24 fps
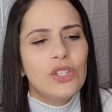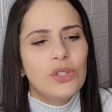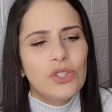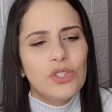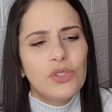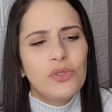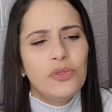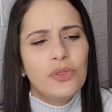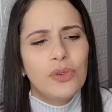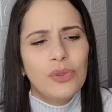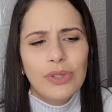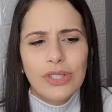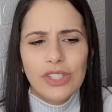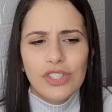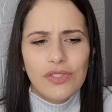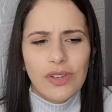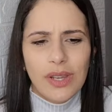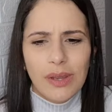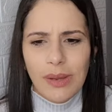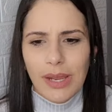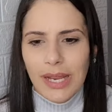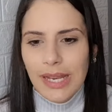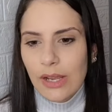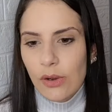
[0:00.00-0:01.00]
cheiro de frutas
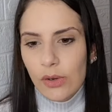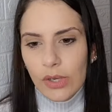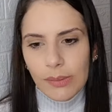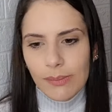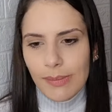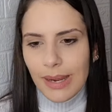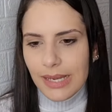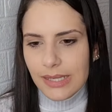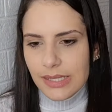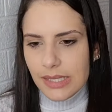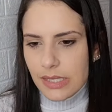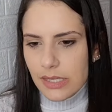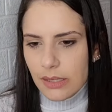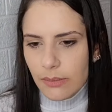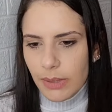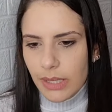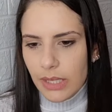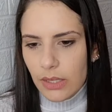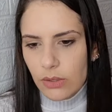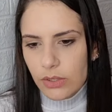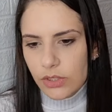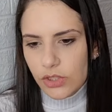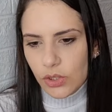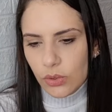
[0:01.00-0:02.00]
vermelhas. Ele é o que mais se
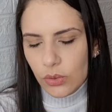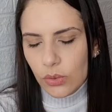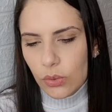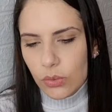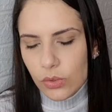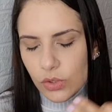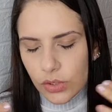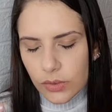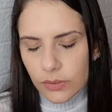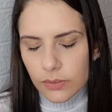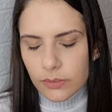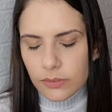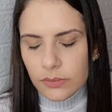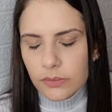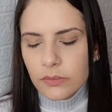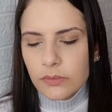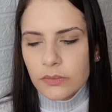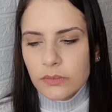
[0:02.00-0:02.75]
assemelha ao Geodote.